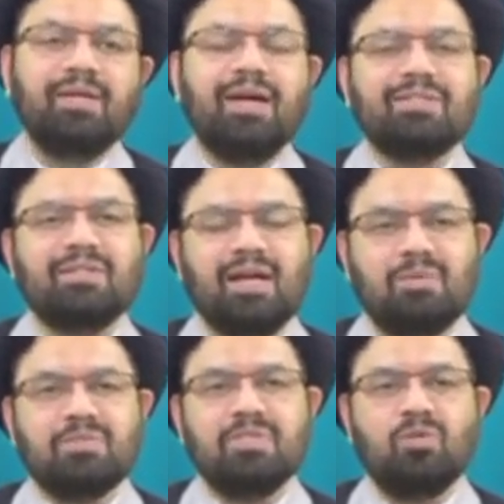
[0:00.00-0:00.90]
क्या
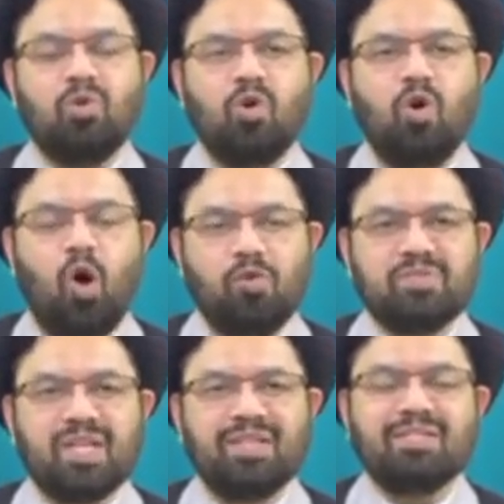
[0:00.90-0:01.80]
इस्लाम से लोग
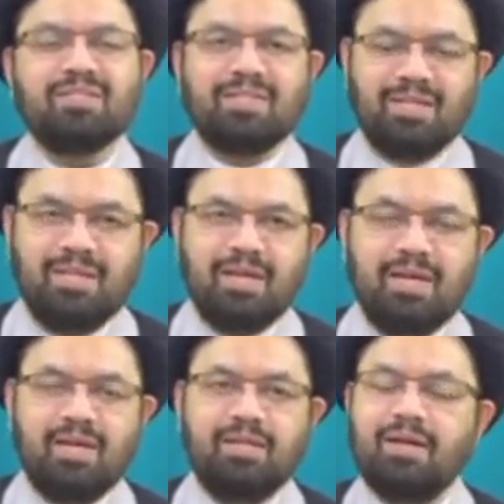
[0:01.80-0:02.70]
खौफजदा सही हैं